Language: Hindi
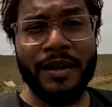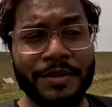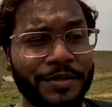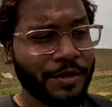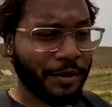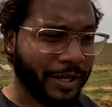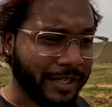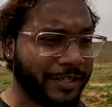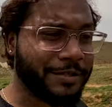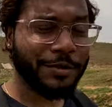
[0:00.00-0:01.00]
सो
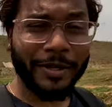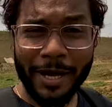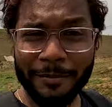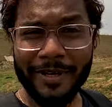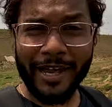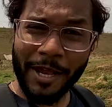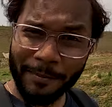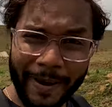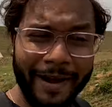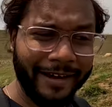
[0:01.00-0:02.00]
गेतासू डैम यहीं
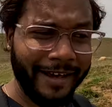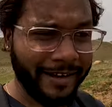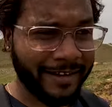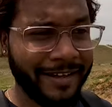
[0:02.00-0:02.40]
पे एंड है